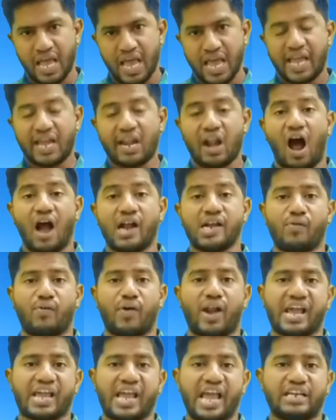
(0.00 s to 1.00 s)
என்
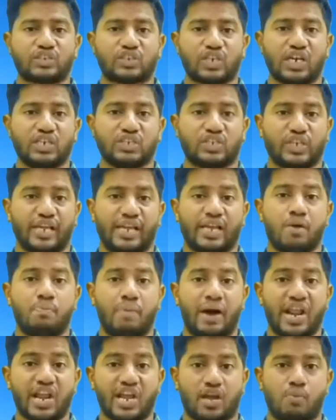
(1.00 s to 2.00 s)
ஆண்டவராய் இயேசு கிறிஸ்து இங்கு
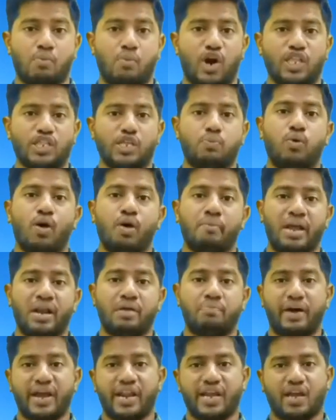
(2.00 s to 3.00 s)
மறிக்கும் பொழுது பூமியில்
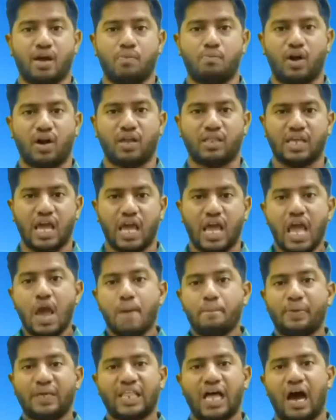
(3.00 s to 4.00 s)
மறிக்கும் பொழுது
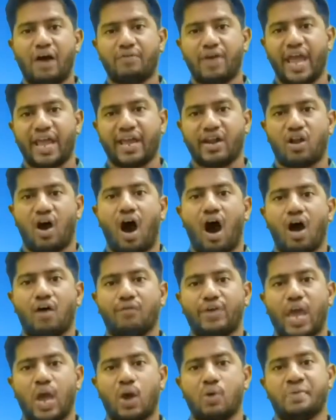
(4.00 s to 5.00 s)
பிதாவே என்
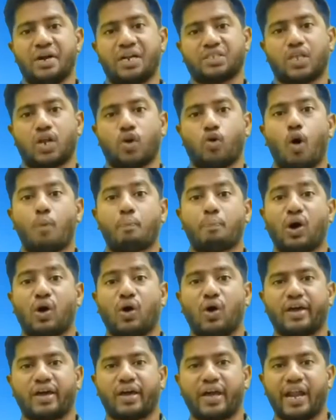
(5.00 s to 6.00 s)
ஆவியை உம்மிடத்தில் ஒப்பு
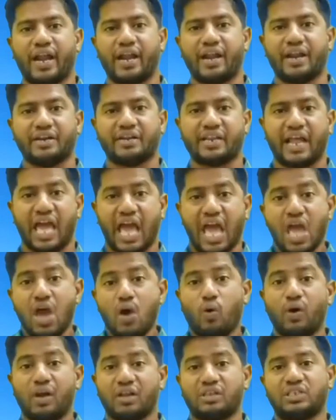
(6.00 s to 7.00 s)
கொடுக்கிறேன் என்ற
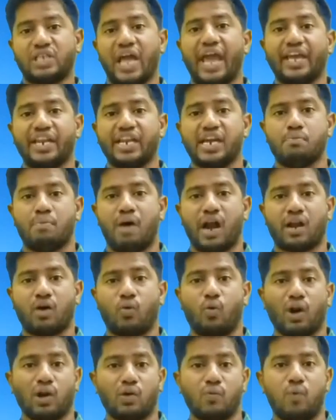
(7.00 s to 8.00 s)
ஒரு தைரியமான
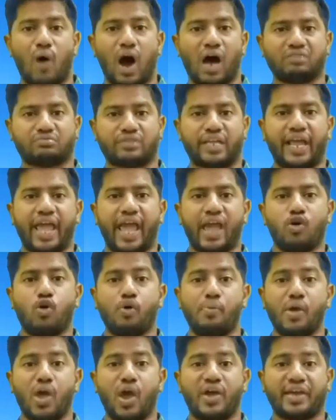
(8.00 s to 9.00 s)
ஒரு வார்த்தையை
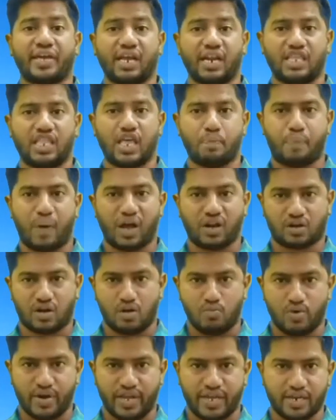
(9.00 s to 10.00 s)
உபயோகிக்கிறதை பார்க்க
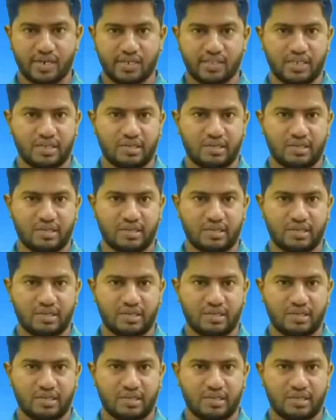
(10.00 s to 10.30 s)
முடிகிறது